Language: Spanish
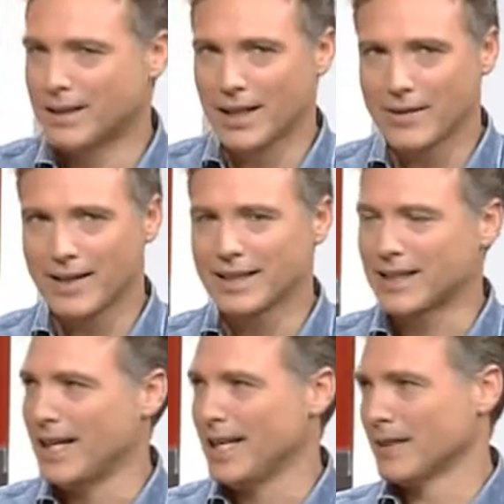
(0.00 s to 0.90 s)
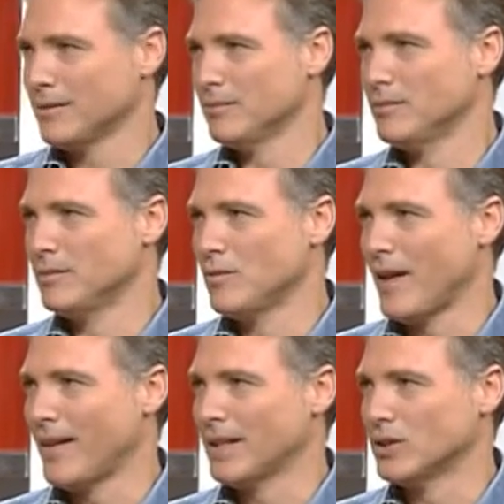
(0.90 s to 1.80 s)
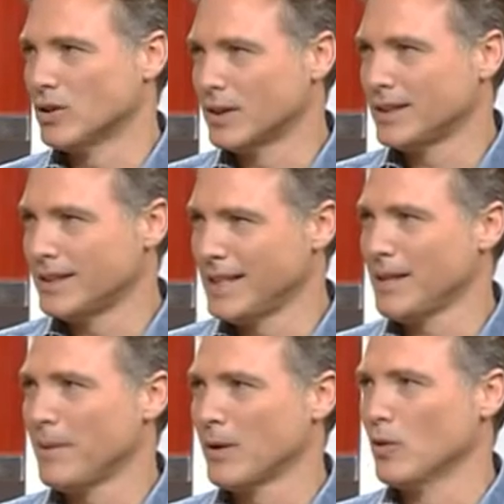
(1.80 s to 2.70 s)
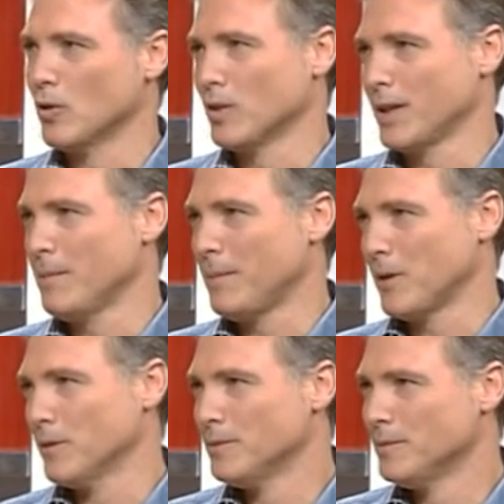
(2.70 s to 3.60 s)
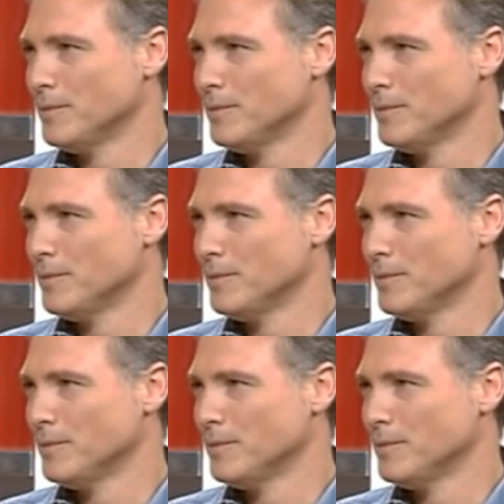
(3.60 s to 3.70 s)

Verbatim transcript: antes de ver el tráiler, mm, un adelanto. ¿Quién es Paco Loco? ¿Quién es Paco?